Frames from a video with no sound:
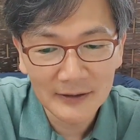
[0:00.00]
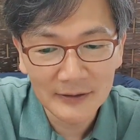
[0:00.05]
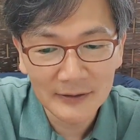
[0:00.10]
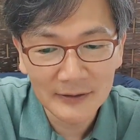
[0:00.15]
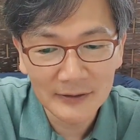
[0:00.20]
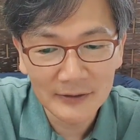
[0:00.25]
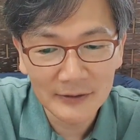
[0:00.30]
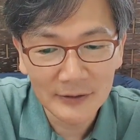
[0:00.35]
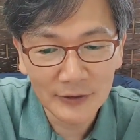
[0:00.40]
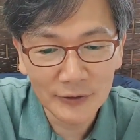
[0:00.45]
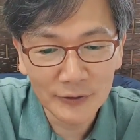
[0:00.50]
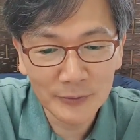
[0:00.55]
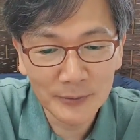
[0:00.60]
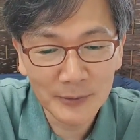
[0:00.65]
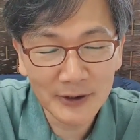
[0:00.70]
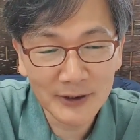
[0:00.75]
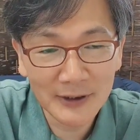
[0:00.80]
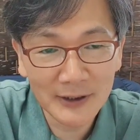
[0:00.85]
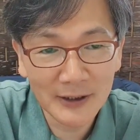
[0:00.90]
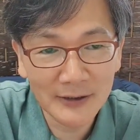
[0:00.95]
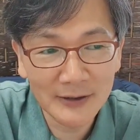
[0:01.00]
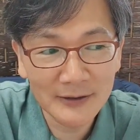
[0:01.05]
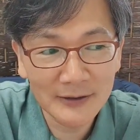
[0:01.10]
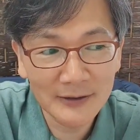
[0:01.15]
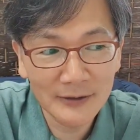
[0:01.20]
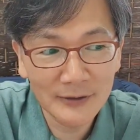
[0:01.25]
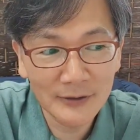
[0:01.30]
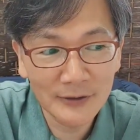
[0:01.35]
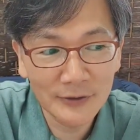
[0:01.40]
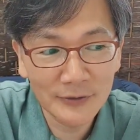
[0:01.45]
어, 12명의
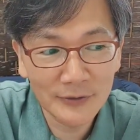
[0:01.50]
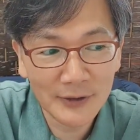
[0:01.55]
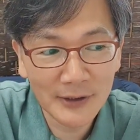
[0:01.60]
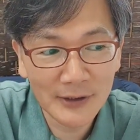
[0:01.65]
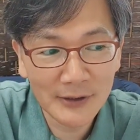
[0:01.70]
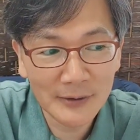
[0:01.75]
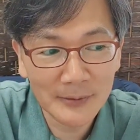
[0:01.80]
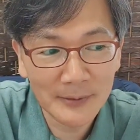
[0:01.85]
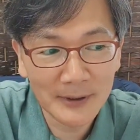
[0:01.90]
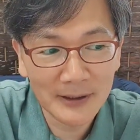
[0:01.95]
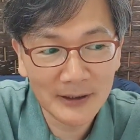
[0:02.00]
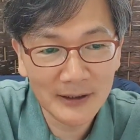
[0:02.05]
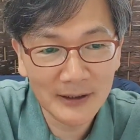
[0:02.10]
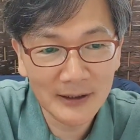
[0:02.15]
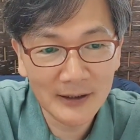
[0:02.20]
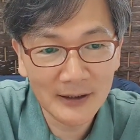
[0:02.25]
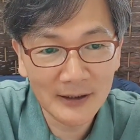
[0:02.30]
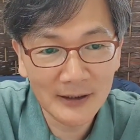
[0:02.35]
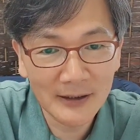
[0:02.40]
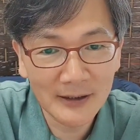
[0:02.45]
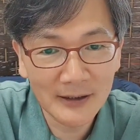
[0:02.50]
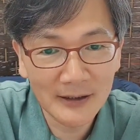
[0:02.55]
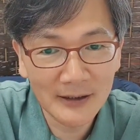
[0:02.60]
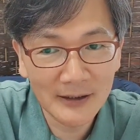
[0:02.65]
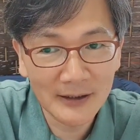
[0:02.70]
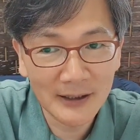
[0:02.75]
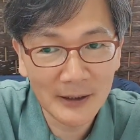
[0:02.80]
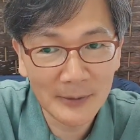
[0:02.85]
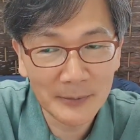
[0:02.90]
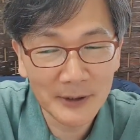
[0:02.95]
아들 중에서
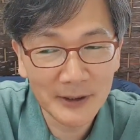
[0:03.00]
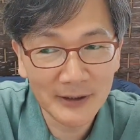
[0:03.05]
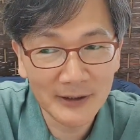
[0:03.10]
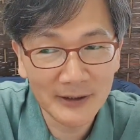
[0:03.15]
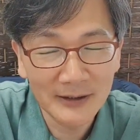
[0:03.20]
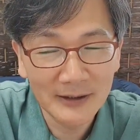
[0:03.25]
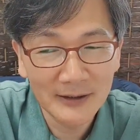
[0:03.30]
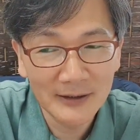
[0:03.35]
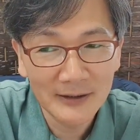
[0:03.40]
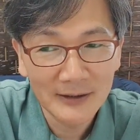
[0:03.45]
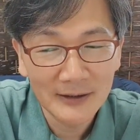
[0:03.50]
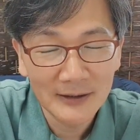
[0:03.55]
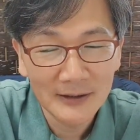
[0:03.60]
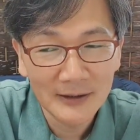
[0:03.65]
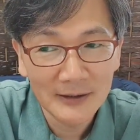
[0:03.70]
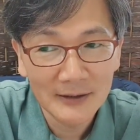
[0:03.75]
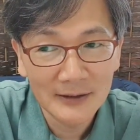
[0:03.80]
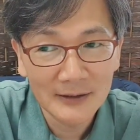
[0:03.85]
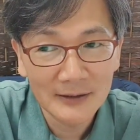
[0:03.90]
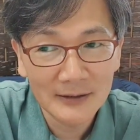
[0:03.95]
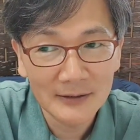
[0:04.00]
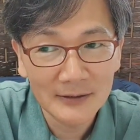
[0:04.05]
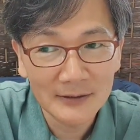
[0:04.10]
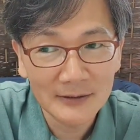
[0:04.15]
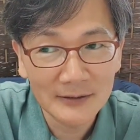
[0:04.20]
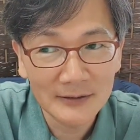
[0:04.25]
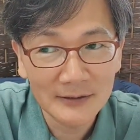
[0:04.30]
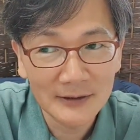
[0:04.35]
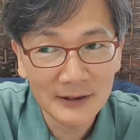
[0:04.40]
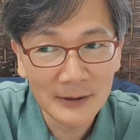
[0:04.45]
막내라면
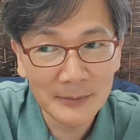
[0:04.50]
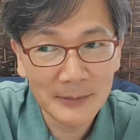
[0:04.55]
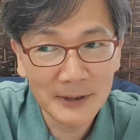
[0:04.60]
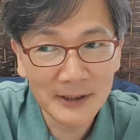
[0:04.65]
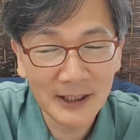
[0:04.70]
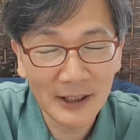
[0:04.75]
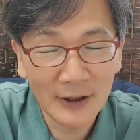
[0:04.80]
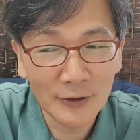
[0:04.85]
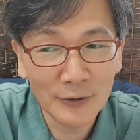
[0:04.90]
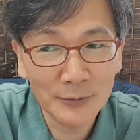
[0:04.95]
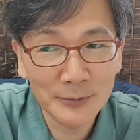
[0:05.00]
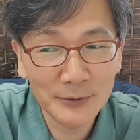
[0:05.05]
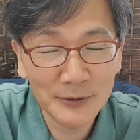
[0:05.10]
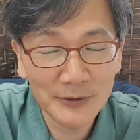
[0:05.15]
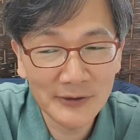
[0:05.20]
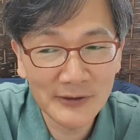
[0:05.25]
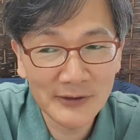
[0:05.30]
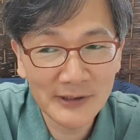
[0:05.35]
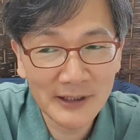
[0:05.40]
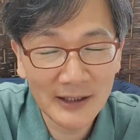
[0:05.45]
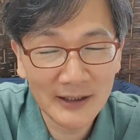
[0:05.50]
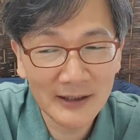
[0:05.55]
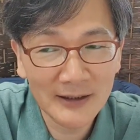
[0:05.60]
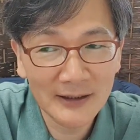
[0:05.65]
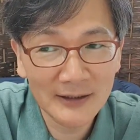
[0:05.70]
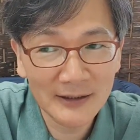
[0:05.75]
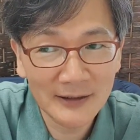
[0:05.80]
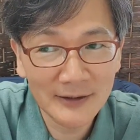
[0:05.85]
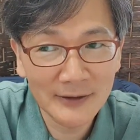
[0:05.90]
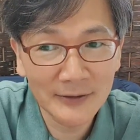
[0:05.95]
어, 아마 야곱은
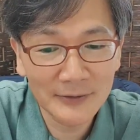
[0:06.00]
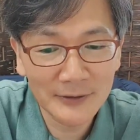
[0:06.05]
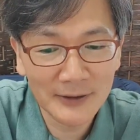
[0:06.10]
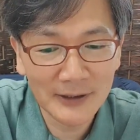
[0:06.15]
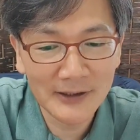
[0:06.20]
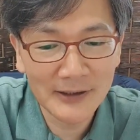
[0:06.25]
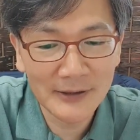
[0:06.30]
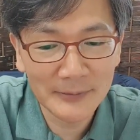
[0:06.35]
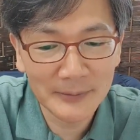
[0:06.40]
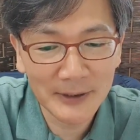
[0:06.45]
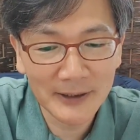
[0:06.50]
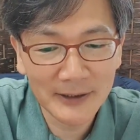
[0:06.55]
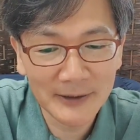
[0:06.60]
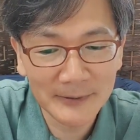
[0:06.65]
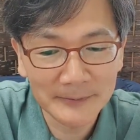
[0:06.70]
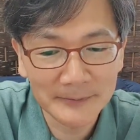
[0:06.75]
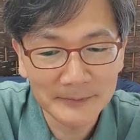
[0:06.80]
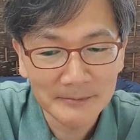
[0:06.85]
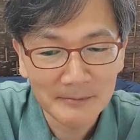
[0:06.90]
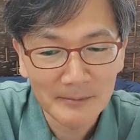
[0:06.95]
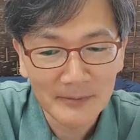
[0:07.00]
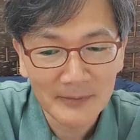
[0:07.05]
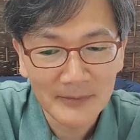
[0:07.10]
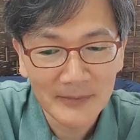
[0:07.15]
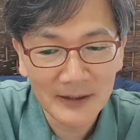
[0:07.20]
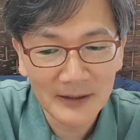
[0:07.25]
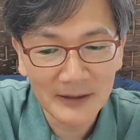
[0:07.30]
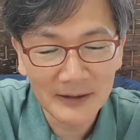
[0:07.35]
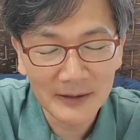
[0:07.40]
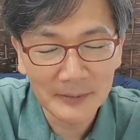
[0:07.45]
사랑했던 것 같지만
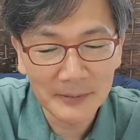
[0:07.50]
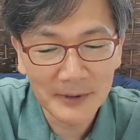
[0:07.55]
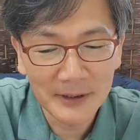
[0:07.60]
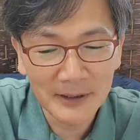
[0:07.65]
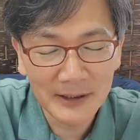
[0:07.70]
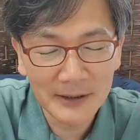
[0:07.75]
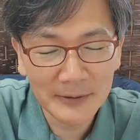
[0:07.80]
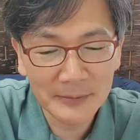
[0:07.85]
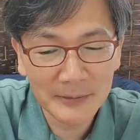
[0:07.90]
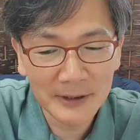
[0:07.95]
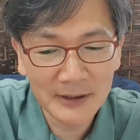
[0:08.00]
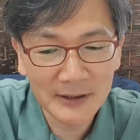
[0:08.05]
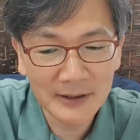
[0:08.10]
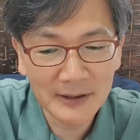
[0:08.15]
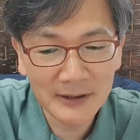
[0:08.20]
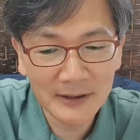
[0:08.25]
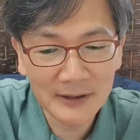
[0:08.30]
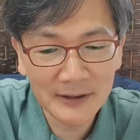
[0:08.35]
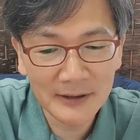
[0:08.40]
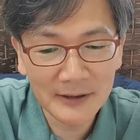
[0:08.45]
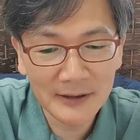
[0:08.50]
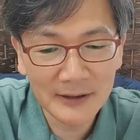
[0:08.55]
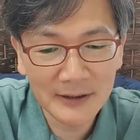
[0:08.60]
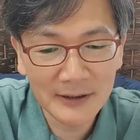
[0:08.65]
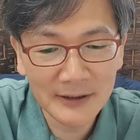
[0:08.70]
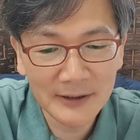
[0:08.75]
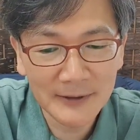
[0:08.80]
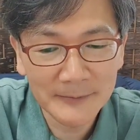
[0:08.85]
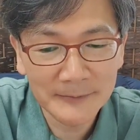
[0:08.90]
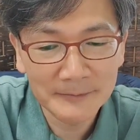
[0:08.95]
예,
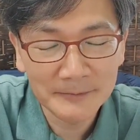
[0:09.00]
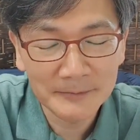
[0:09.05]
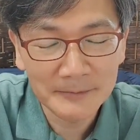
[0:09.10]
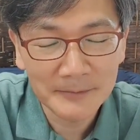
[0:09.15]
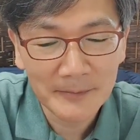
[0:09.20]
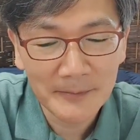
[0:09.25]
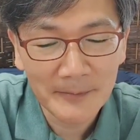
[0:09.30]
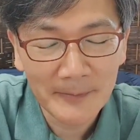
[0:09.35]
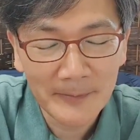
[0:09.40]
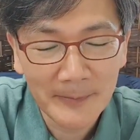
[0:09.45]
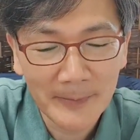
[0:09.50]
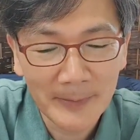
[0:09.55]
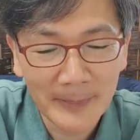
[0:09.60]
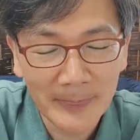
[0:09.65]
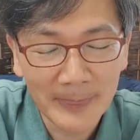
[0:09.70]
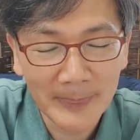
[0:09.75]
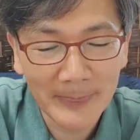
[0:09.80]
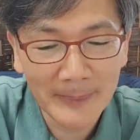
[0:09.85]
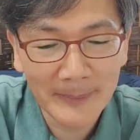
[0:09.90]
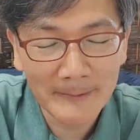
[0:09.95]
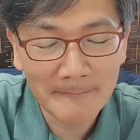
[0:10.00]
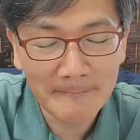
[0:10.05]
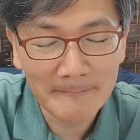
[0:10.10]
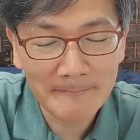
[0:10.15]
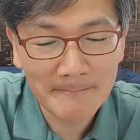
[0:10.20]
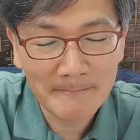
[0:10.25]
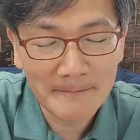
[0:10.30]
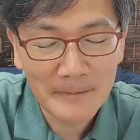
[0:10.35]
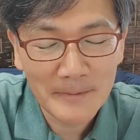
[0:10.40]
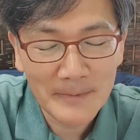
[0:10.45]
베냐민의
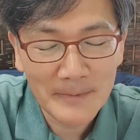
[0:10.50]
음,